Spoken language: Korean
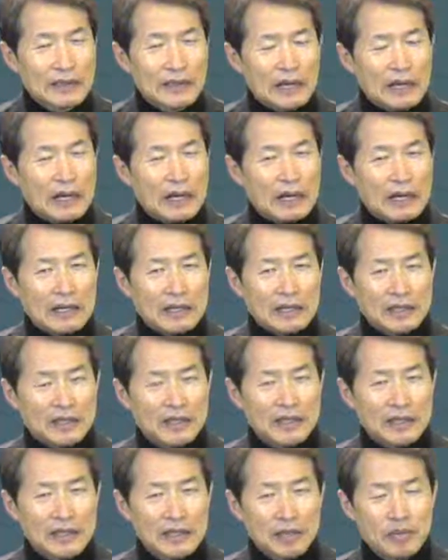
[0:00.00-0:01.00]
아,
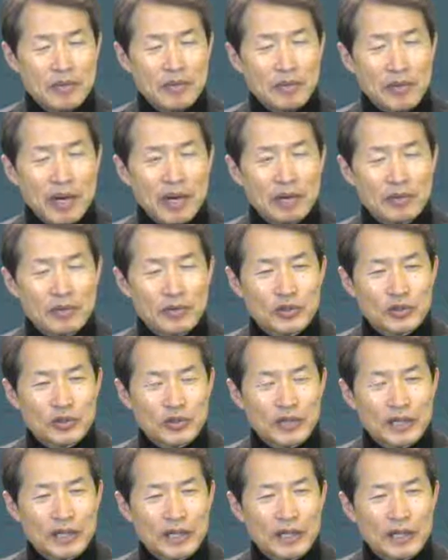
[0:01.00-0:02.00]
저 사람이
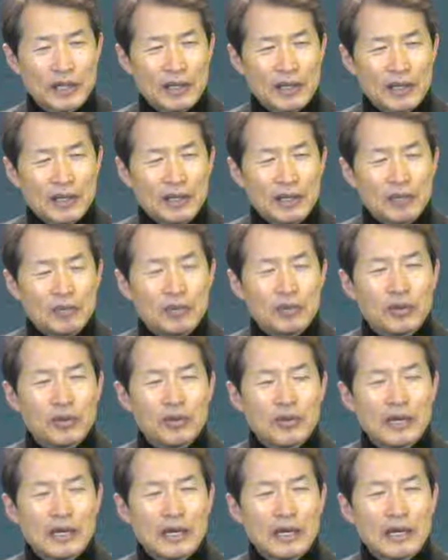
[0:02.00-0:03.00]
마음속에
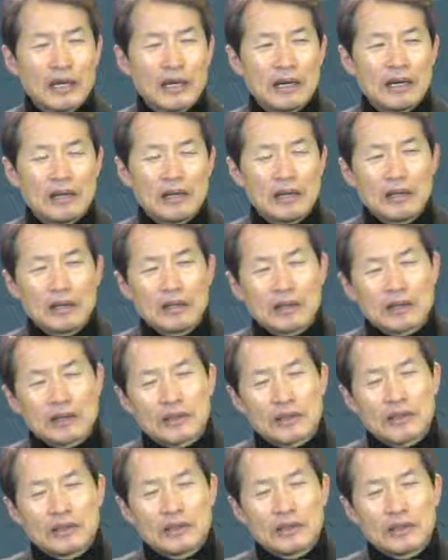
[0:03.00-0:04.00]
뭔가
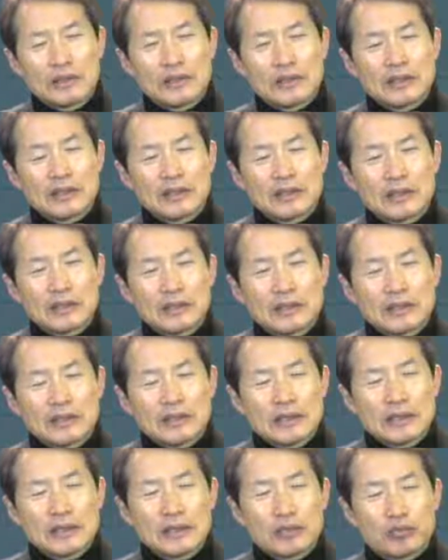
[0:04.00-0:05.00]
어떤 이런
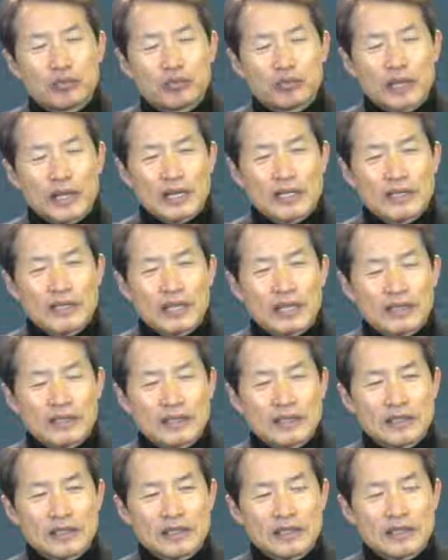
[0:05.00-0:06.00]
어,
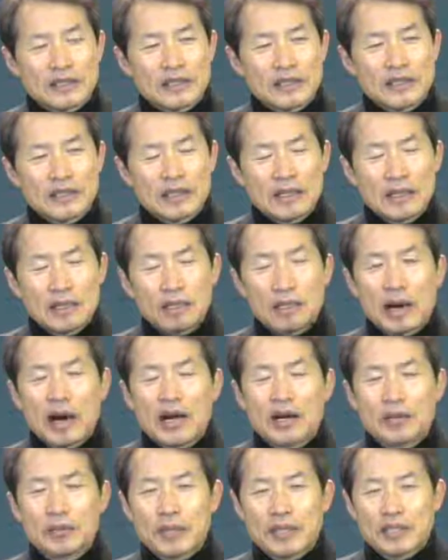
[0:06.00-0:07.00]
불안이라든지
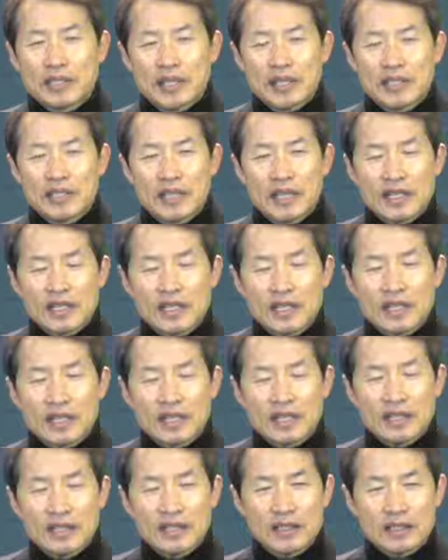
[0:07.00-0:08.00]
마음에 차지 않는
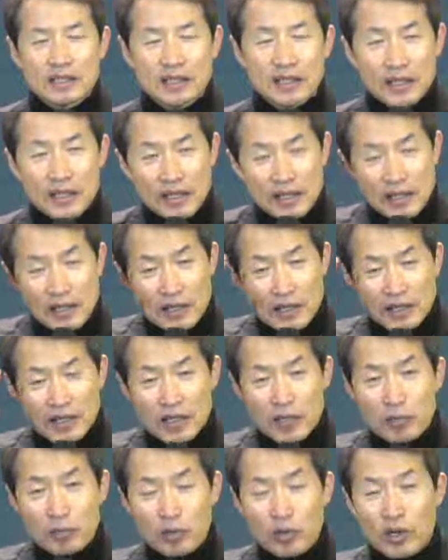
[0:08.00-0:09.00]
게 있는데
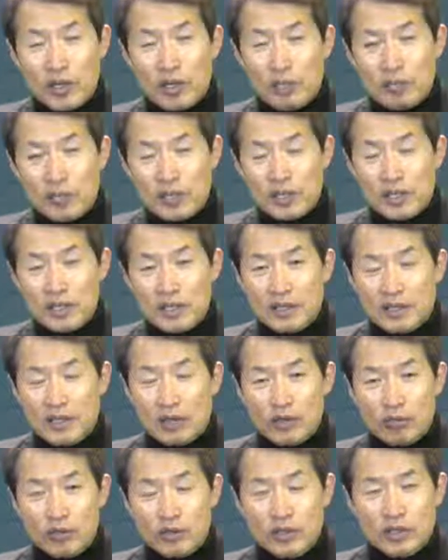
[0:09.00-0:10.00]
그게 뭐가 필이
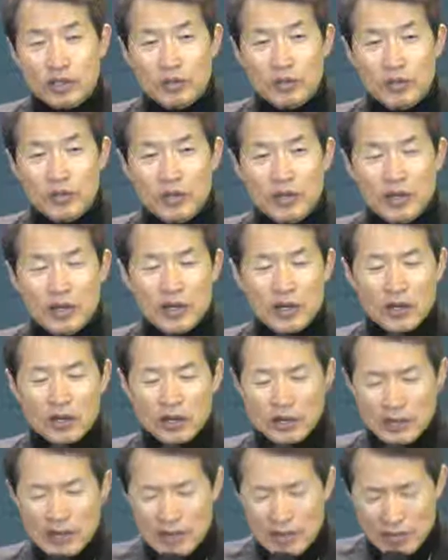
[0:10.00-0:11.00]
딱 꽂히면
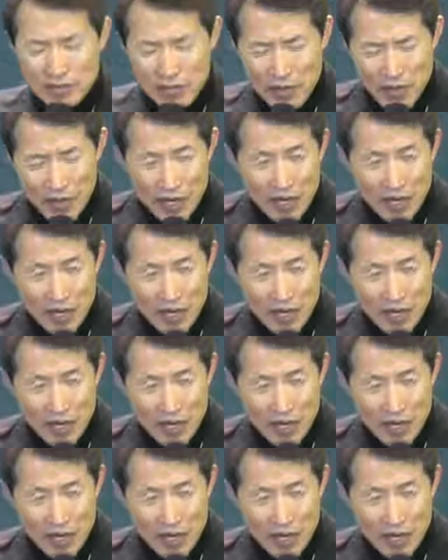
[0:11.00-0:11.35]
거기에 막